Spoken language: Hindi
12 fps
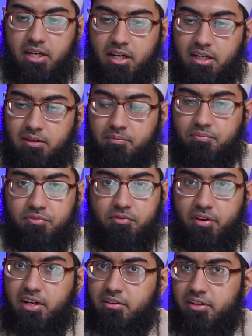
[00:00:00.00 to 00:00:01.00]

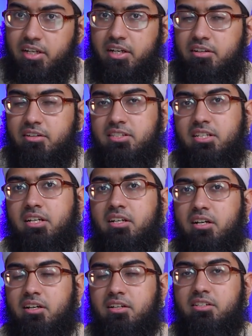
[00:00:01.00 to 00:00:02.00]
वेरी वेरी इंटरेस्टिंग
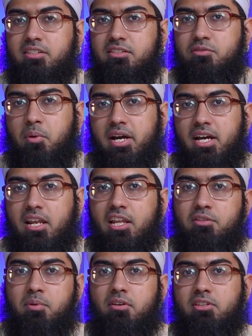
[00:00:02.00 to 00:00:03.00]
रीजन वाई
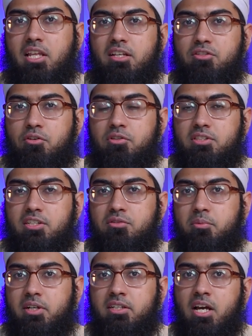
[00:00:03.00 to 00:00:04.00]
अल्लाह सुबह ताला चोज
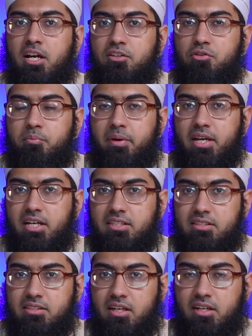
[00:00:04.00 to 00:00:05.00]
दिस वर्ड टू मेक
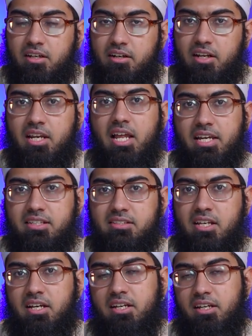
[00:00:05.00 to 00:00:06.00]
अस
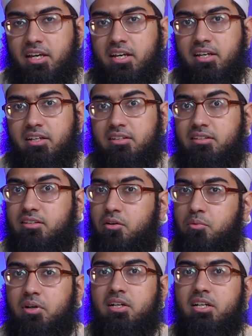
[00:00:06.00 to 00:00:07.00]
रियलाइज़ कि द
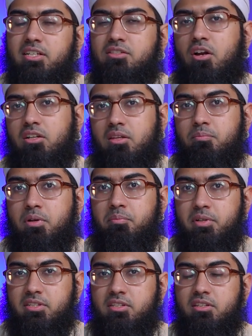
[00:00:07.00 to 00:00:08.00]
वर्ल्ड इज नॉट द
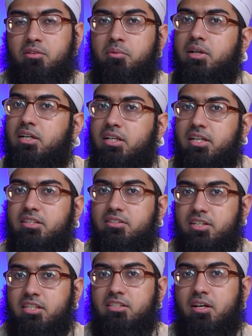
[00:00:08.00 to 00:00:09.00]
पर्पस द वर्ल्ड इज
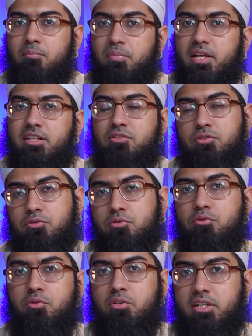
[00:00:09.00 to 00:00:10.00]
जस्ट अ प्लेस टू
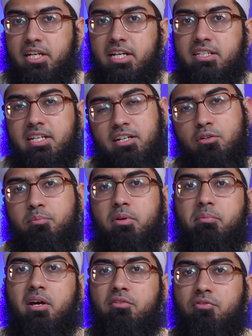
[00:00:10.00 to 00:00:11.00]
डू गुड डीड्स एंड टू
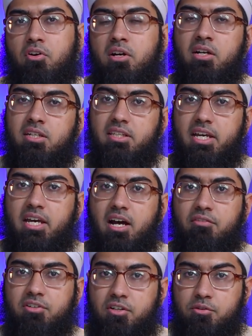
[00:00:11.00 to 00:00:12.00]
प्रिपेयर फॉर द हेयर
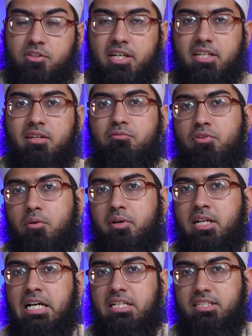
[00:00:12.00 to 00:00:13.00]
आफ्टर टू सेंड देम
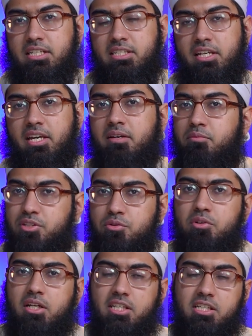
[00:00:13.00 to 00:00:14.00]
फॉरवर्ड जैसे कि
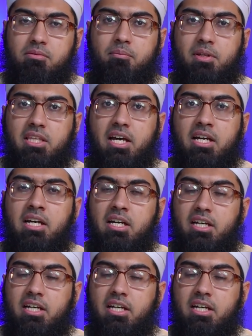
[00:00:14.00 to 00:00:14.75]
मशहूर हदीस में पता है